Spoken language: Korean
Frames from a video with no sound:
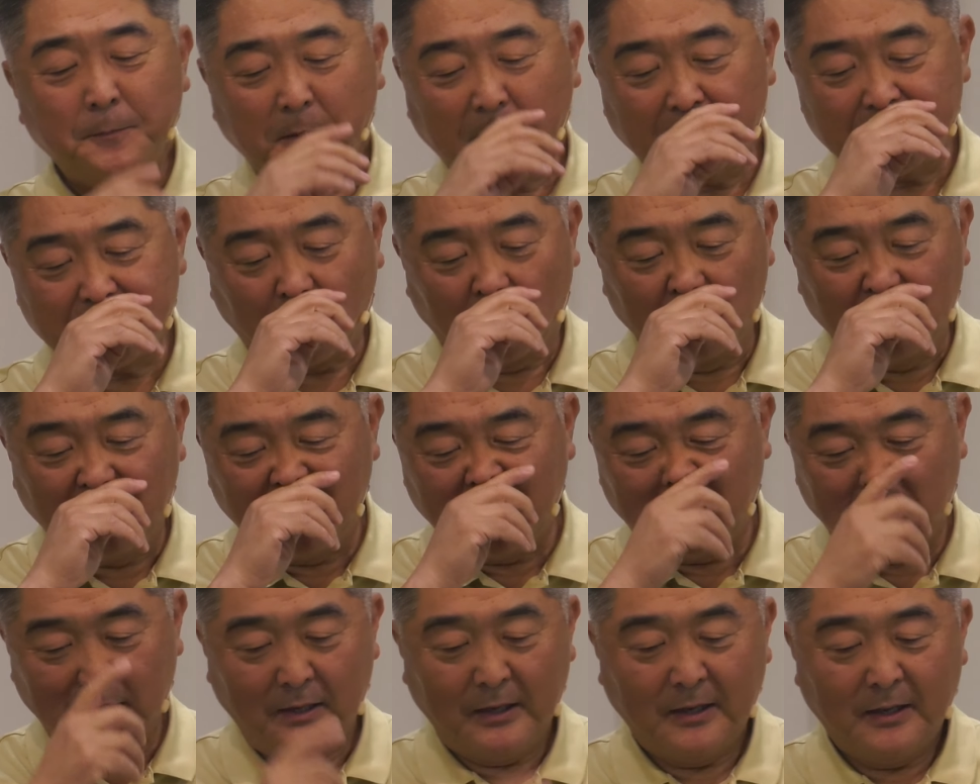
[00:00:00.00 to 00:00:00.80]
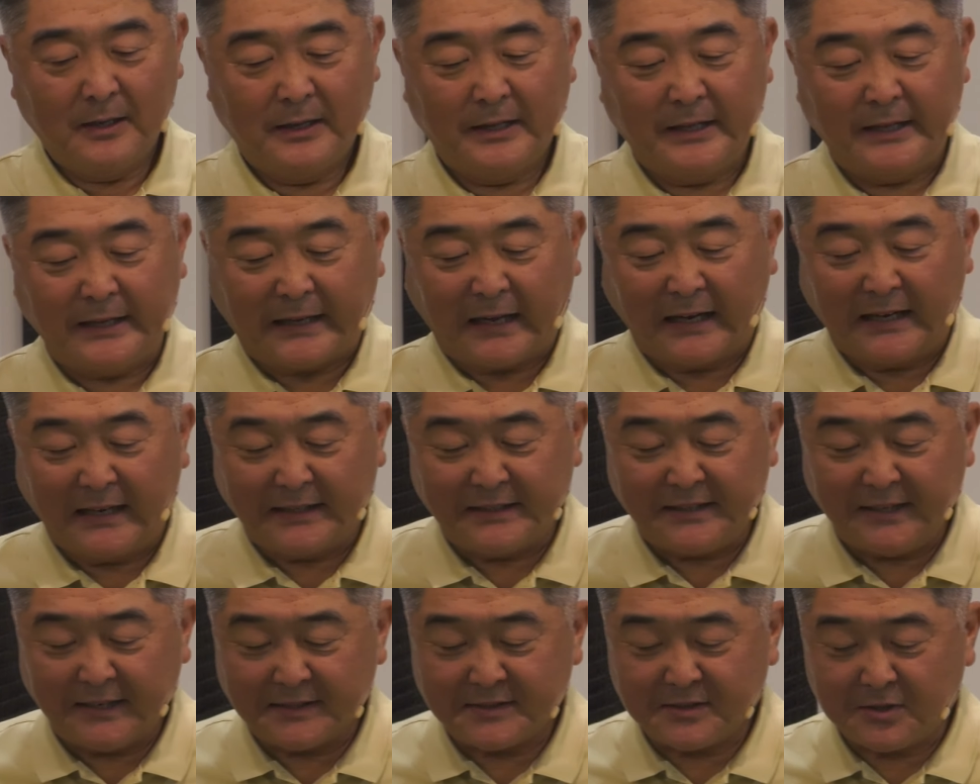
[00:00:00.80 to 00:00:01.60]
그래서 오늘 이
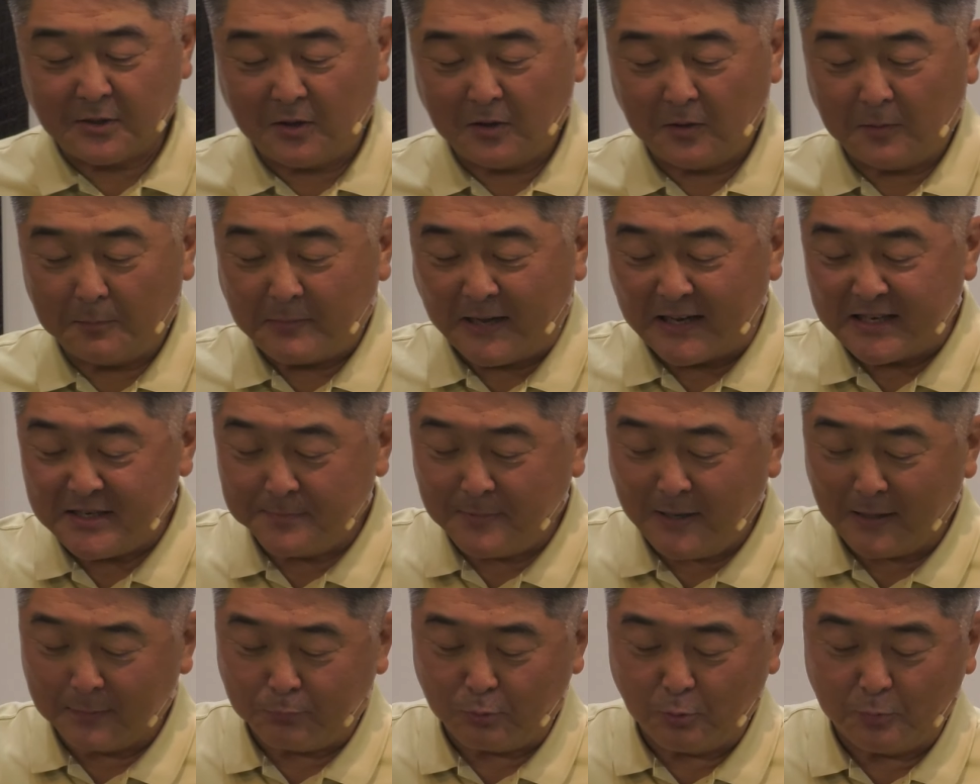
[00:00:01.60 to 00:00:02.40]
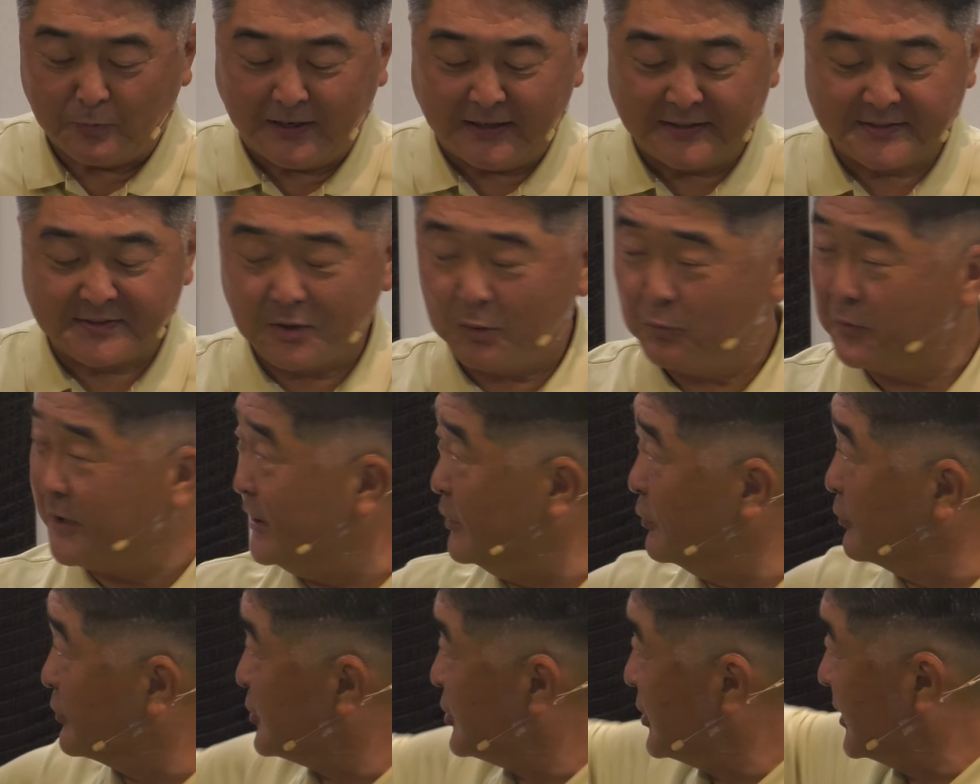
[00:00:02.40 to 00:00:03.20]
갈라디아서 마지막 부분에서 우리
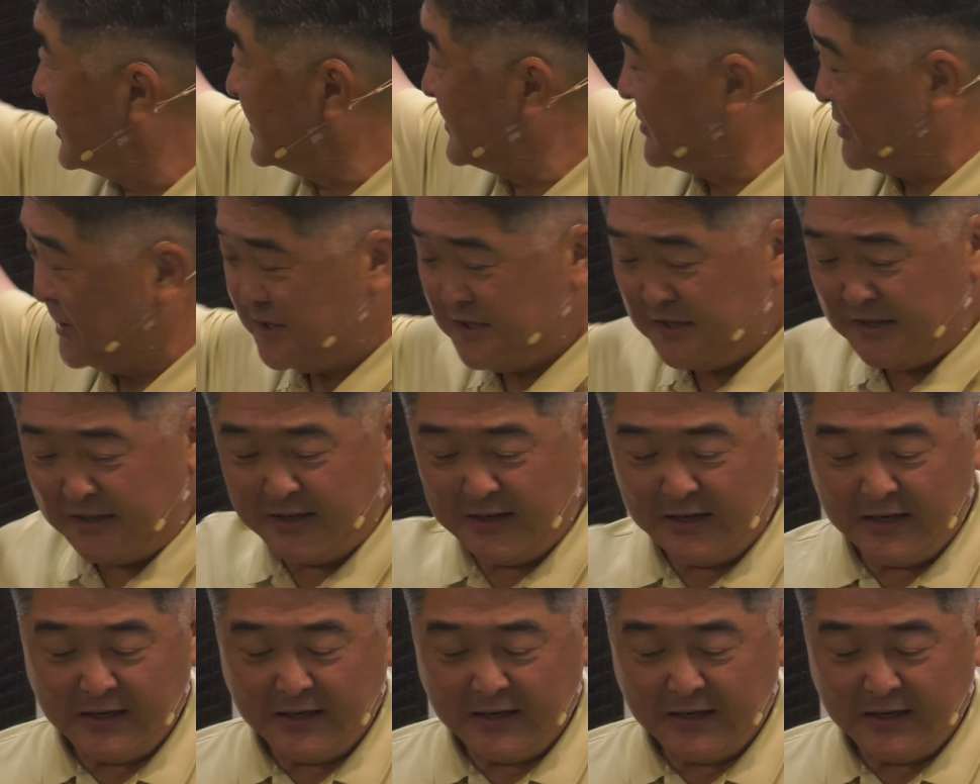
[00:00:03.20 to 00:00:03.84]
6절에서 이제